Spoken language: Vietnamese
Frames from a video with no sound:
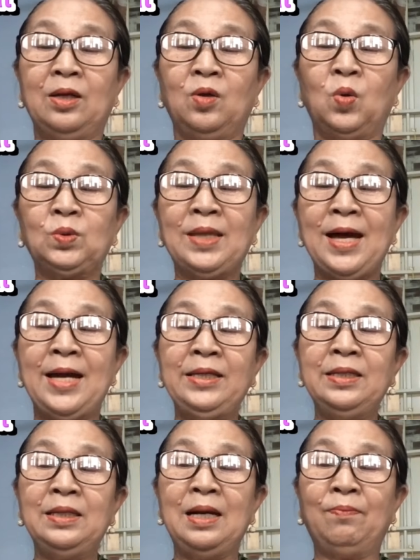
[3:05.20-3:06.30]
cụ thể
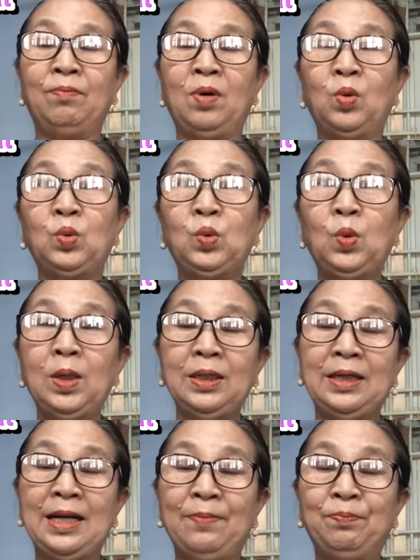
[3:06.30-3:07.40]
như là mậu
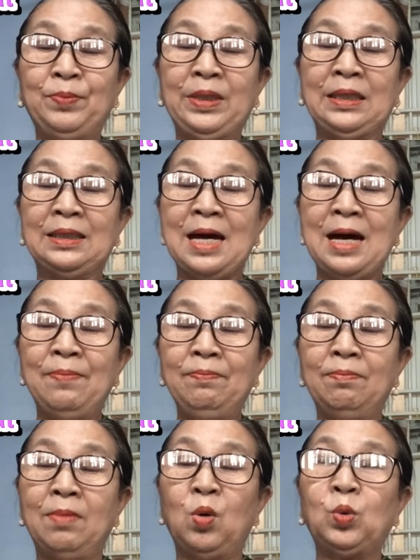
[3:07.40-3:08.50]
tuất 58
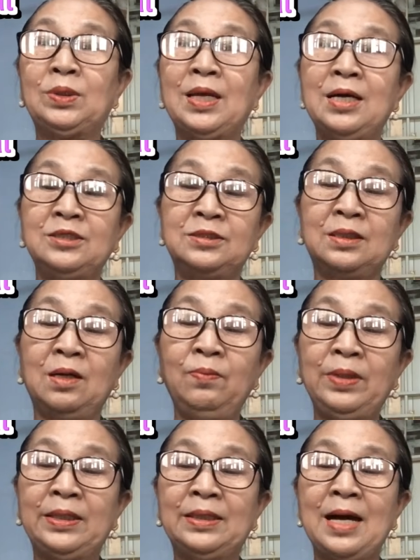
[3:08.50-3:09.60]
mậu thân
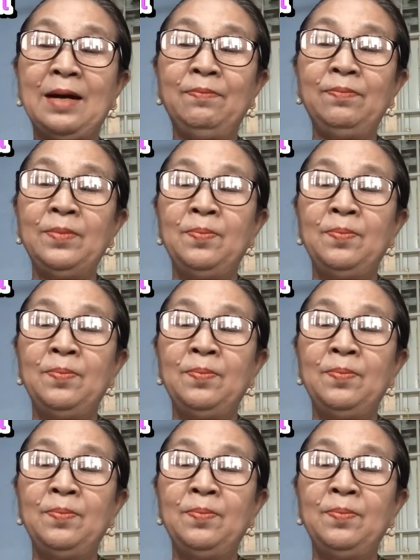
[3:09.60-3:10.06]
68